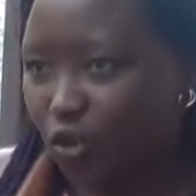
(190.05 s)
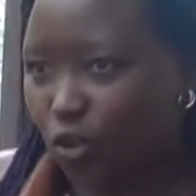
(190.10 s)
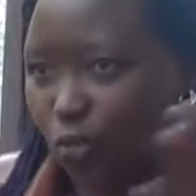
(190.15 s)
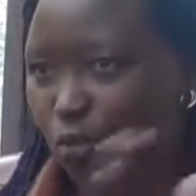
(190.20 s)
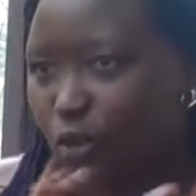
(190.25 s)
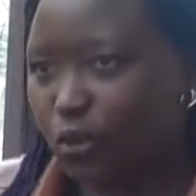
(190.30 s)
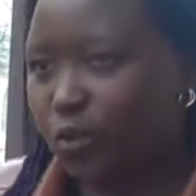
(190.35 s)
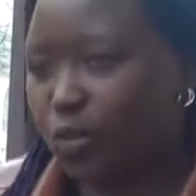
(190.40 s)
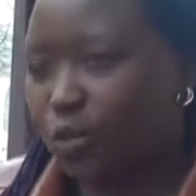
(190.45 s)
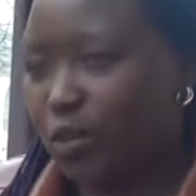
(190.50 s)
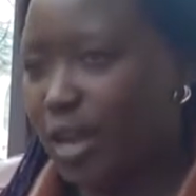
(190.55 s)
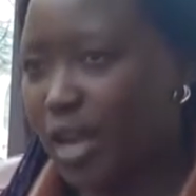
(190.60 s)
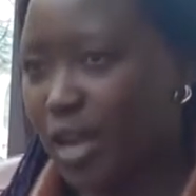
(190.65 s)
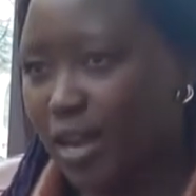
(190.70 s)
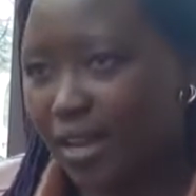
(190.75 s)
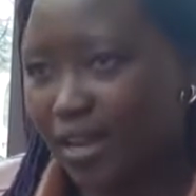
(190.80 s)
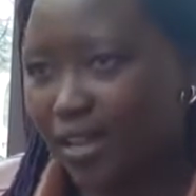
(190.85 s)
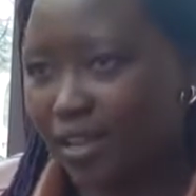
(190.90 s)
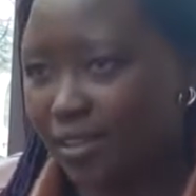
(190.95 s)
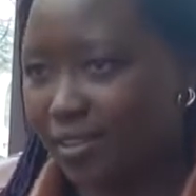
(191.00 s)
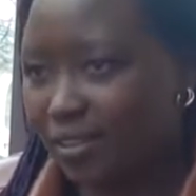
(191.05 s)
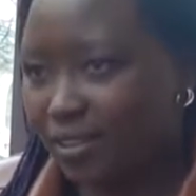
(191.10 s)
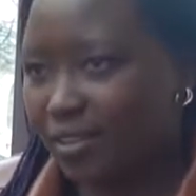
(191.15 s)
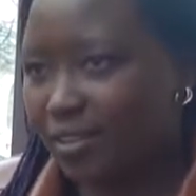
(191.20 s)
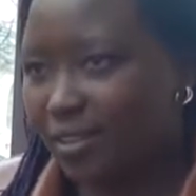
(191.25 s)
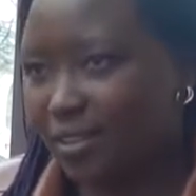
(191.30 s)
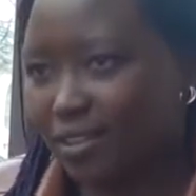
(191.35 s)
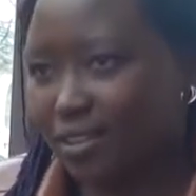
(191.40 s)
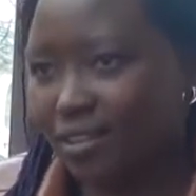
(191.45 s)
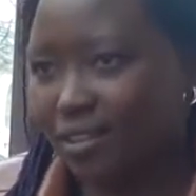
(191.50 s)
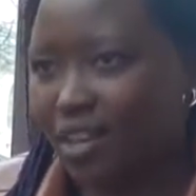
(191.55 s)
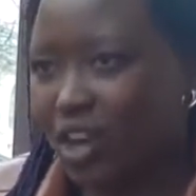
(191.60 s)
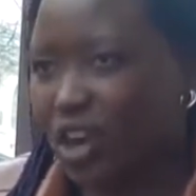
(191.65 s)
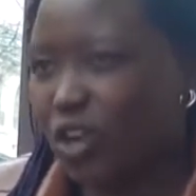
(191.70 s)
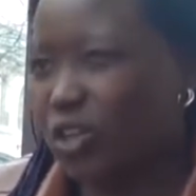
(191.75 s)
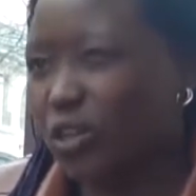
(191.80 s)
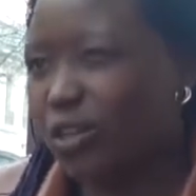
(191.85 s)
comment cela allait et,